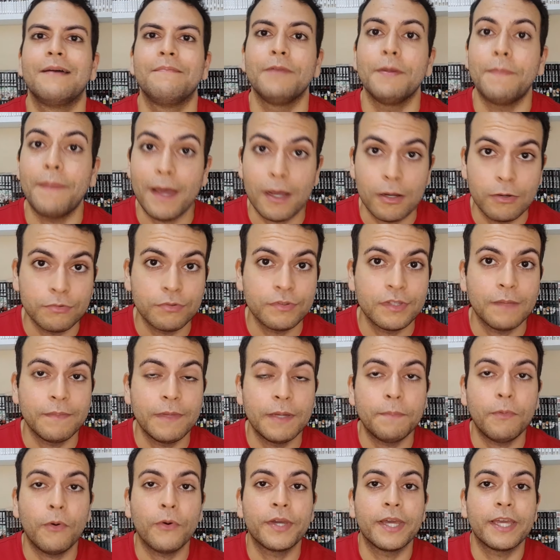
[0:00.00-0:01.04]
Me pergunto
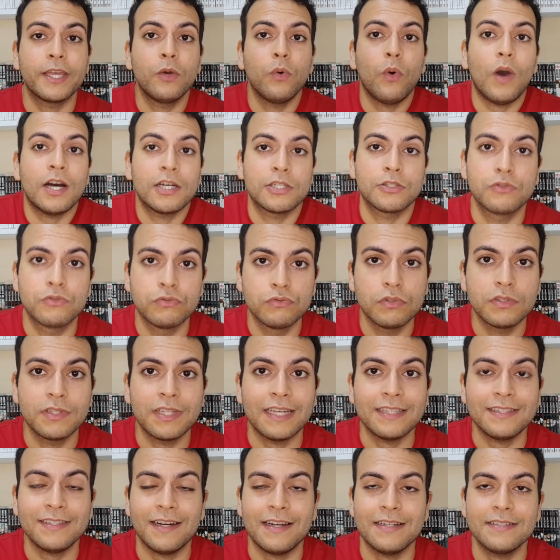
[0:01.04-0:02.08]
também por que, que o Arthur
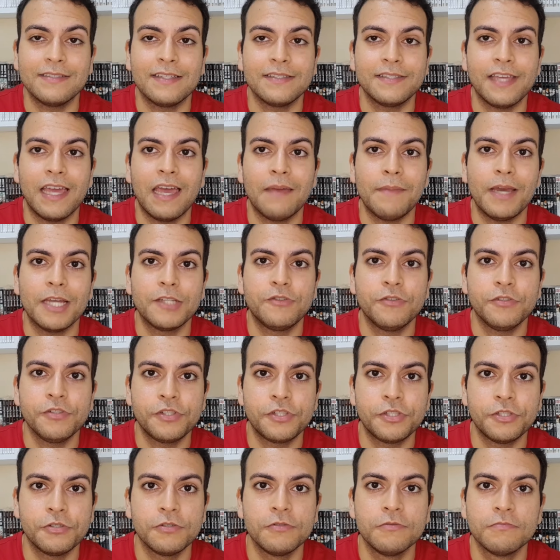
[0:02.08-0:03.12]
está atrás desse remédio
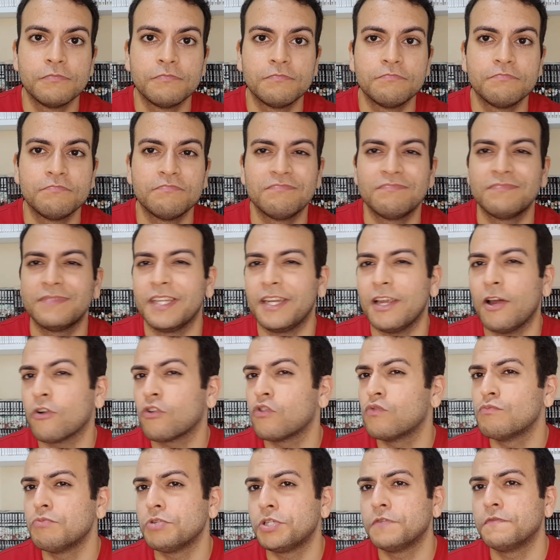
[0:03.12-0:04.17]
antigo. Teria
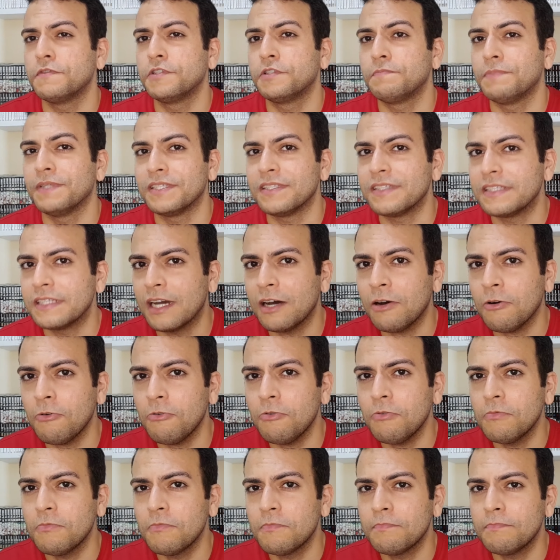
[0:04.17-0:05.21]
algum motivo
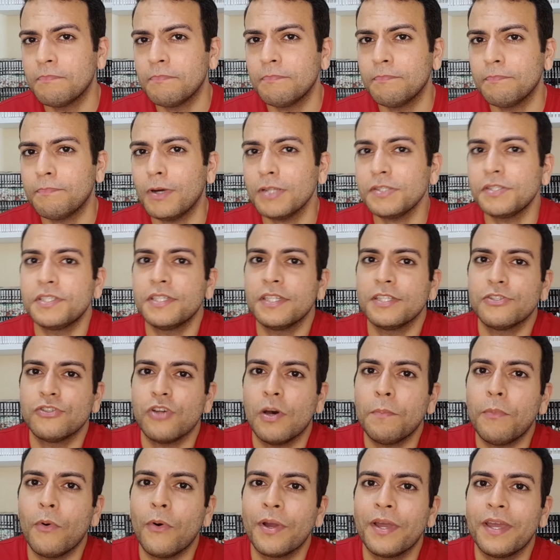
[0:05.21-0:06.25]
especial? Pode ser
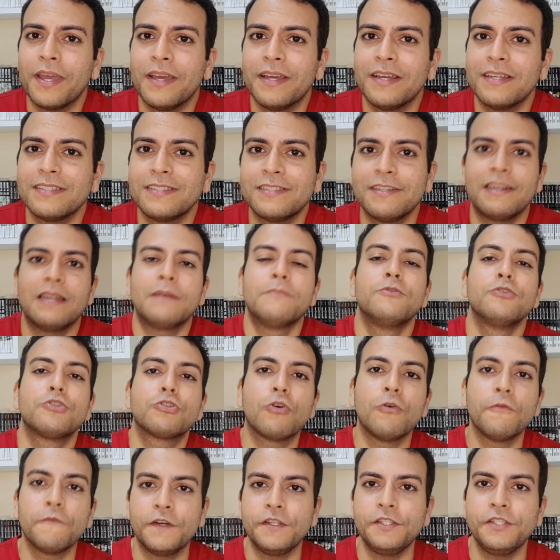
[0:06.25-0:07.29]
só porque seria
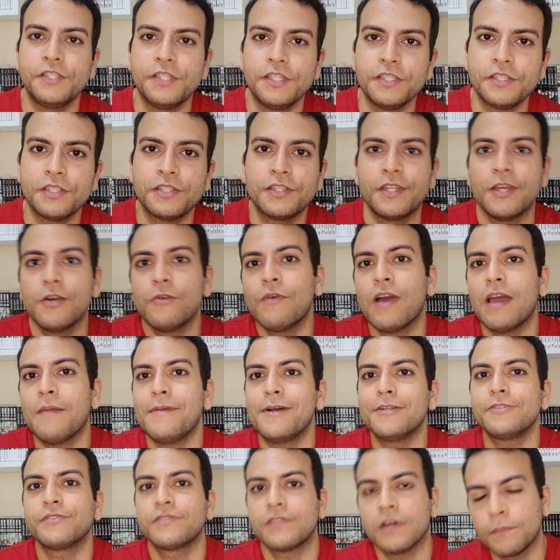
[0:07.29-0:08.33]
muito conveniente ter um
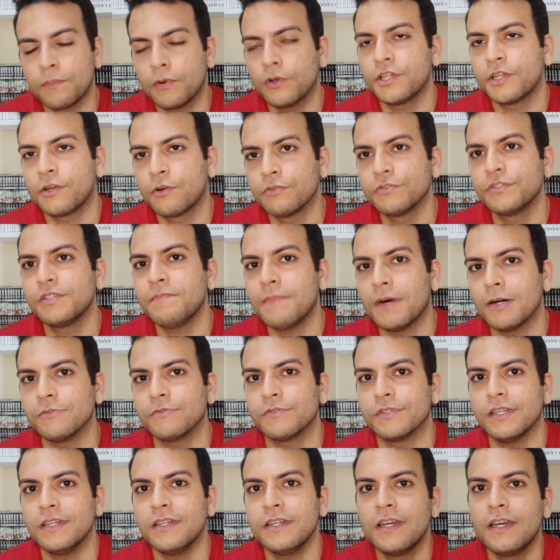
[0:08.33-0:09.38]
remédio tão poderoso em
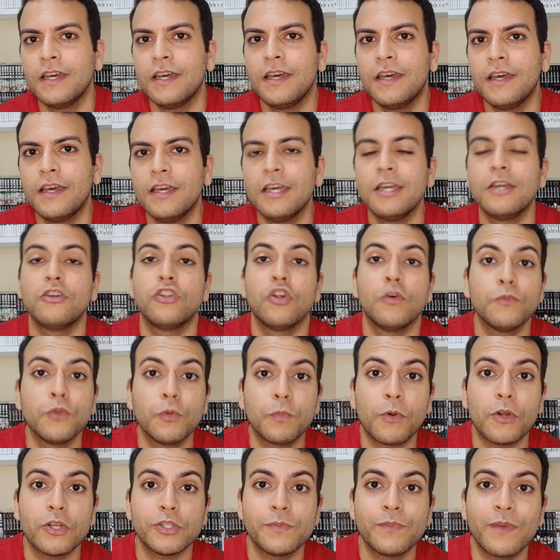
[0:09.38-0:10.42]
mãos, né? E o nome do
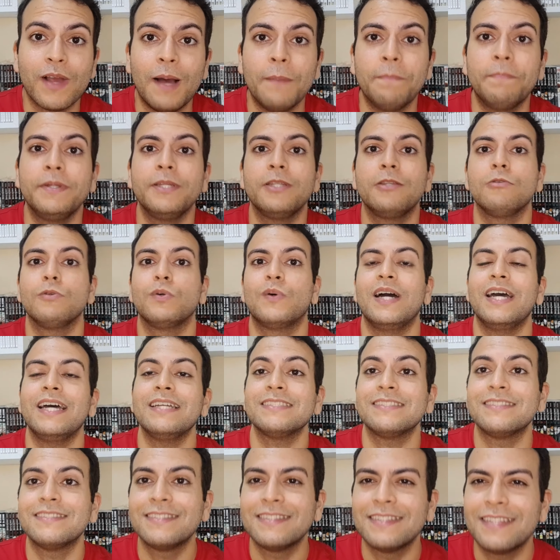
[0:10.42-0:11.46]
próximo capítulo
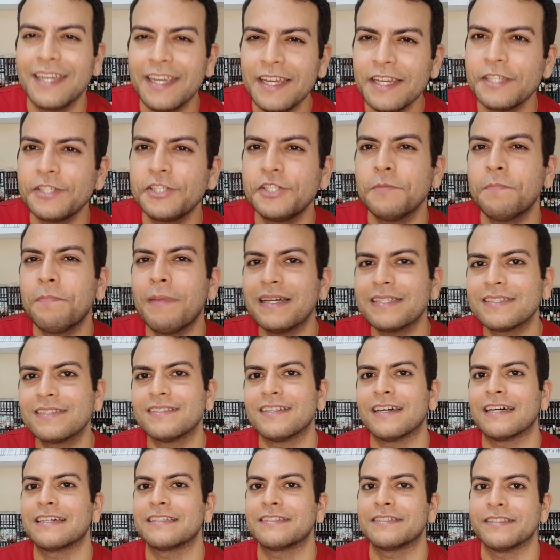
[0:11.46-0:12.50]
é Triste
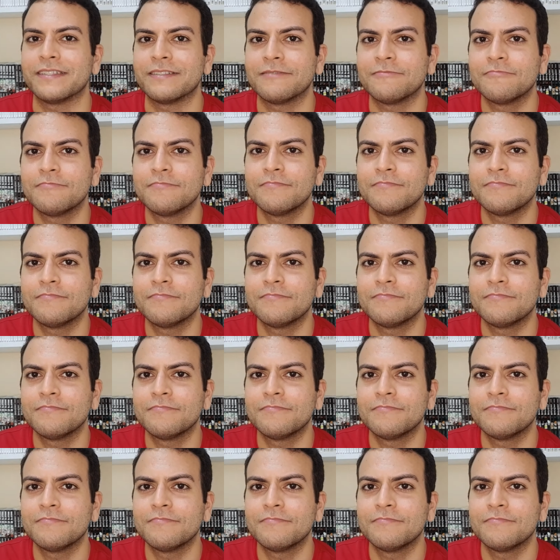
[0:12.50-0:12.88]
Passagem.